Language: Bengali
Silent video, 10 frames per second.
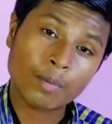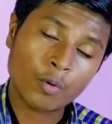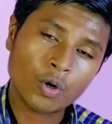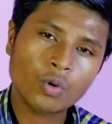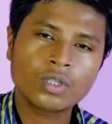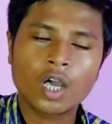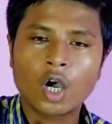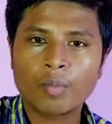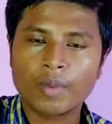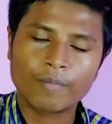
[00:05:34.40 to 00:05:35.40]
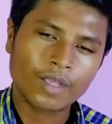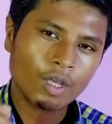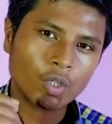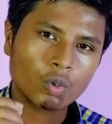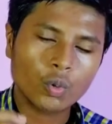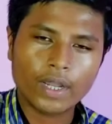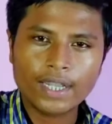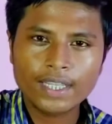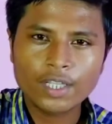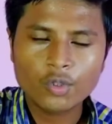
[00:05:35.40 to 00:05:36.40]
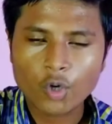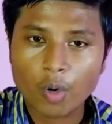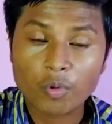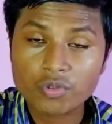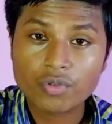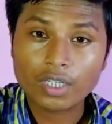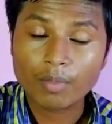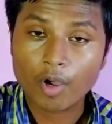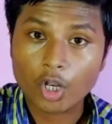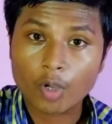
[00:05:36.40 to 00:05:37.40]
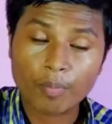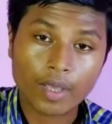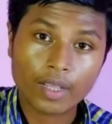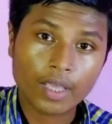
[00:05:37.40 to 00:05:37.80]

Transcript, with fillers: সাপোর্টও দেওয়া হবে তো এটি কিন্তু অবশ্যই একটি ভালো ব্যাপার